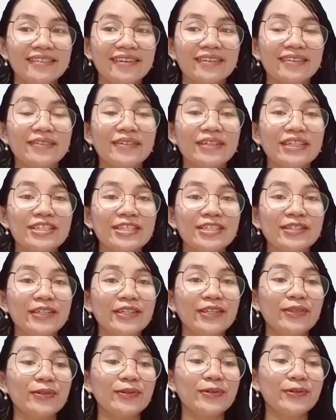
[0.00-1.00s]
waktu
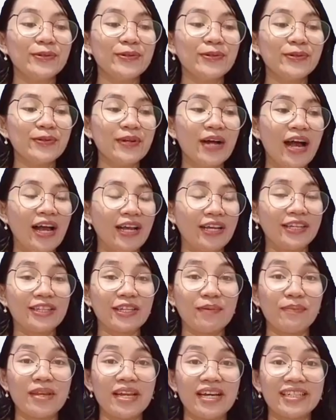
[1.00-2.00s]
kecil itu
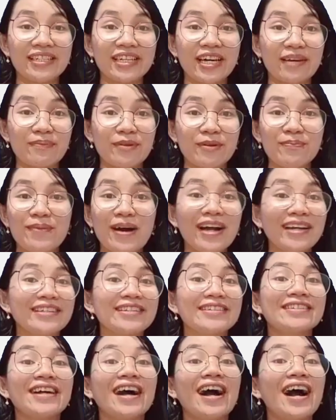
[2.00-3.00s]
kita belajar
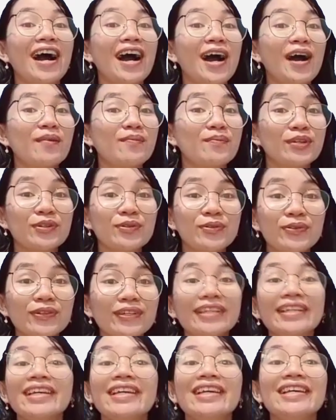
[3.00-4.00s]
membaca,
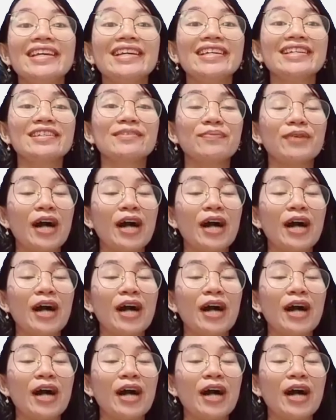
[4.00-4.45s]
menulis,